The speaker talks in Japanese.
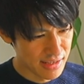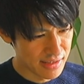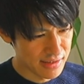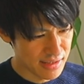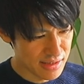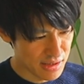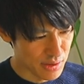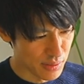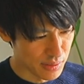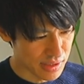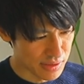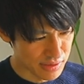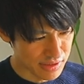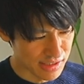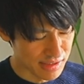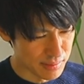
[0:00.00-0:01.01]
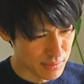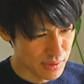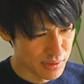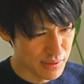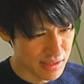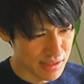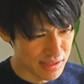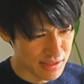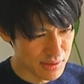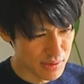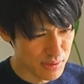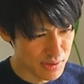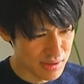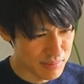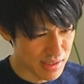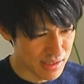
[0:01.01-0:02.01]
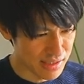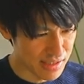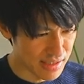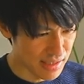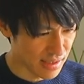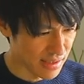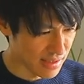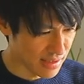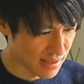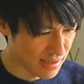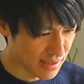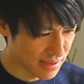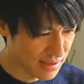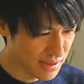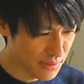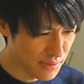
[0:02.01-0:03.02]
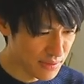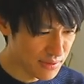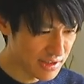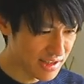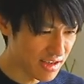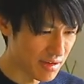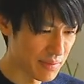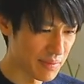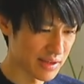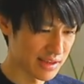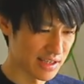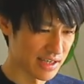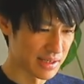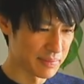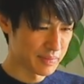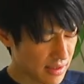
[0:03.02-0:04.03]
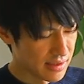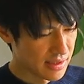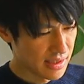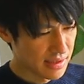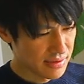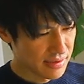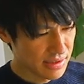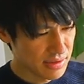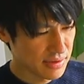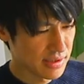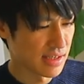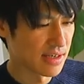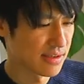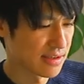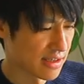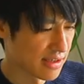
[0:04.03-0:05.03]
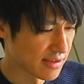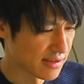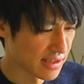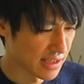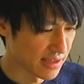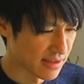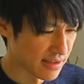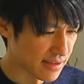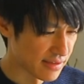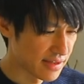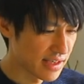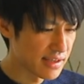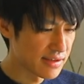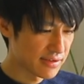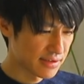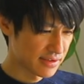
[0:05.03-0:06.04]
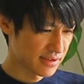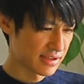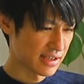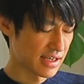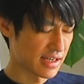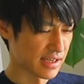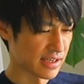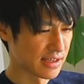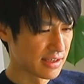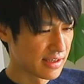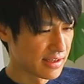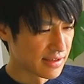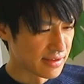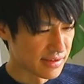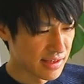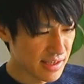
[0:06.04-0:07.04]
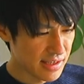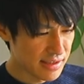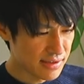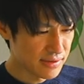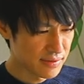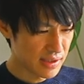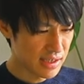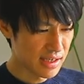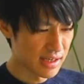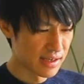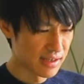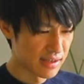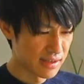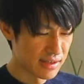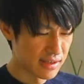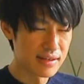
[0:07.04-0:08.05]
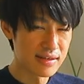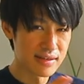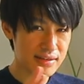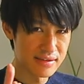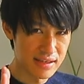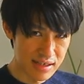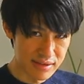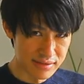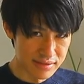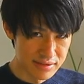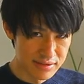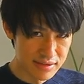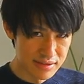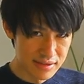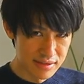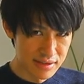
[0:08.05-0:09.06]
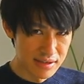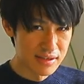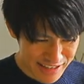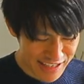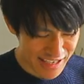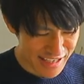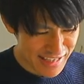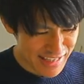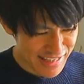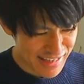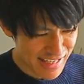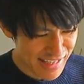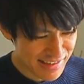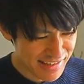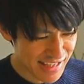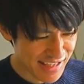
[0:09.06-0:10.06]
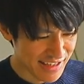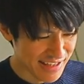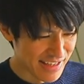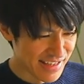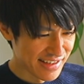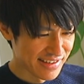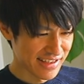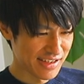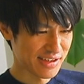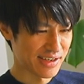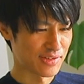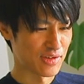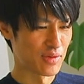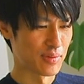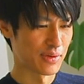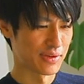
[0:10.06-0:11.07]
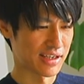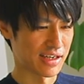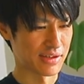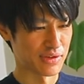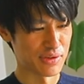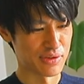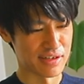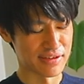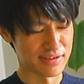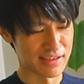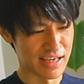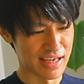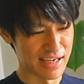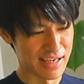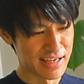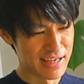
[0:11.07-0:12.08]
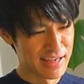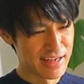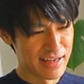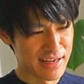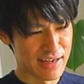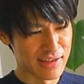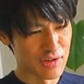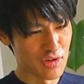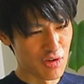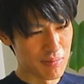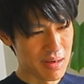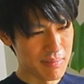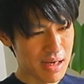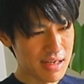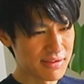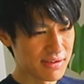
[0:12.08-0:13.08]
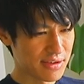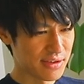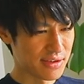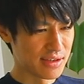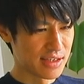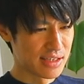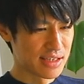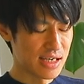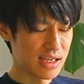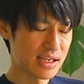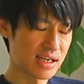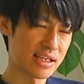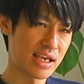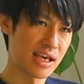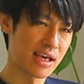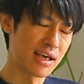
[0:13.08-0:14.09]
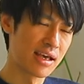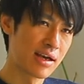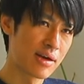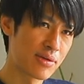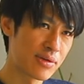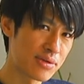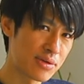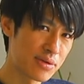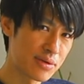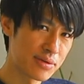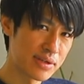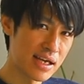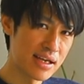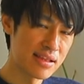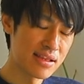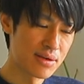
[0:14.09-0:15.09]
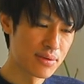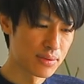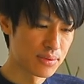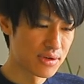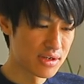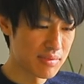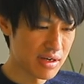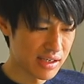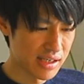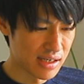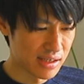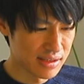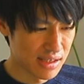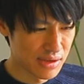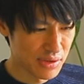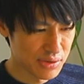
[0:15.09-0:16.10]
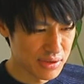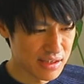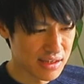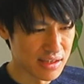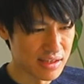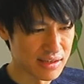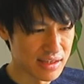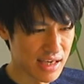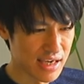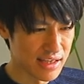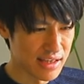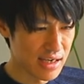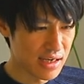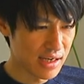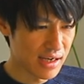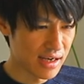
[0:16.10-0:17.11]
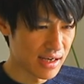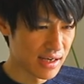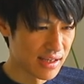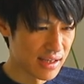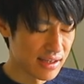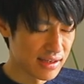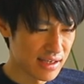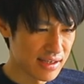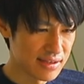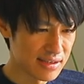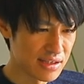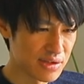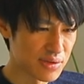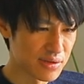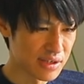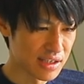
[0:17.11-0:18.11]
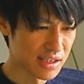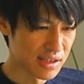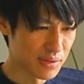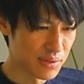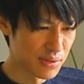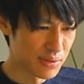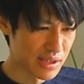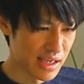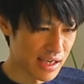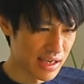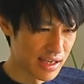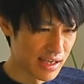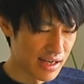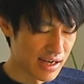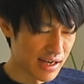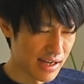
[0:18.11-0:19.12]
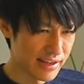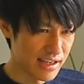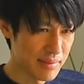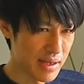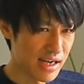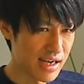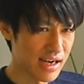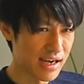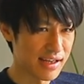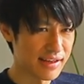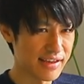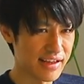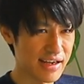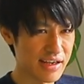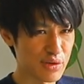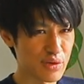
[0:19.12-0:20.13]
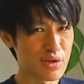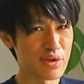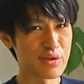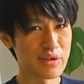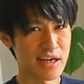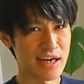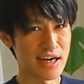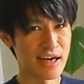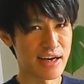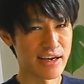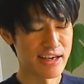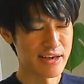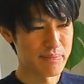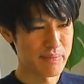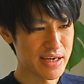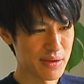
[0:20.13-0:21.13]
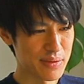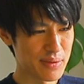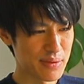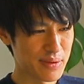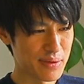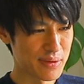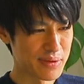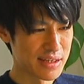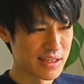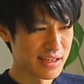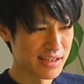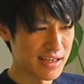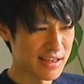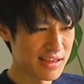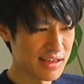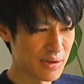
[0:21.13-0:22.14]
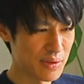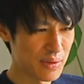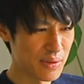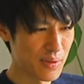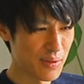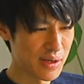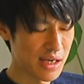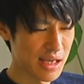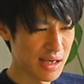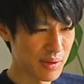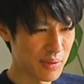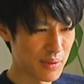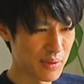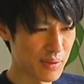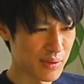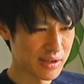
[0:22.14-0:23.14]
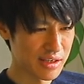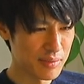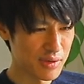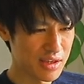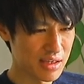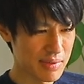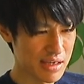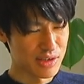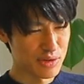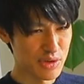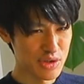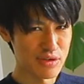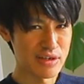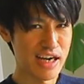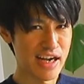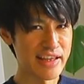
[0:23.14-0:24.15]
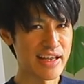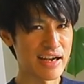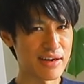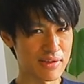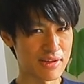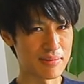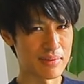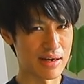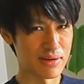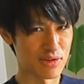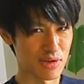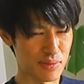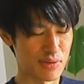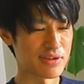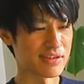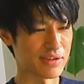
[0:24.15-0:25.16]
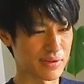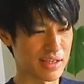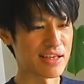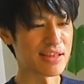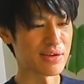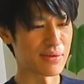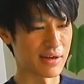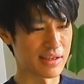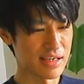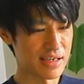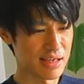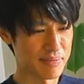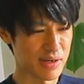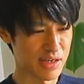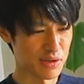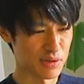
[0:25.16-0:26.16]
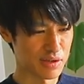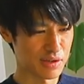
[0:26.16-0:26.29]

炭治郎、タヌキ、僕はね、非常にいいんじゃないかなっていうふうに思いました。で、次のキャラクターはですね、善逸。はい。善逸は猿。で、なんで猿かと思ったかというとですね、まず、なんかね、この炭治郎を取り巻くキャラクターの人たちって、なんか炭治郎にこうね、頭が上がってないというか、やっぱりこう、炭治郎の方がこう気持ち、余裕がかなりあるってのもあると思うんですけど、炭治郎がね、やっぱ人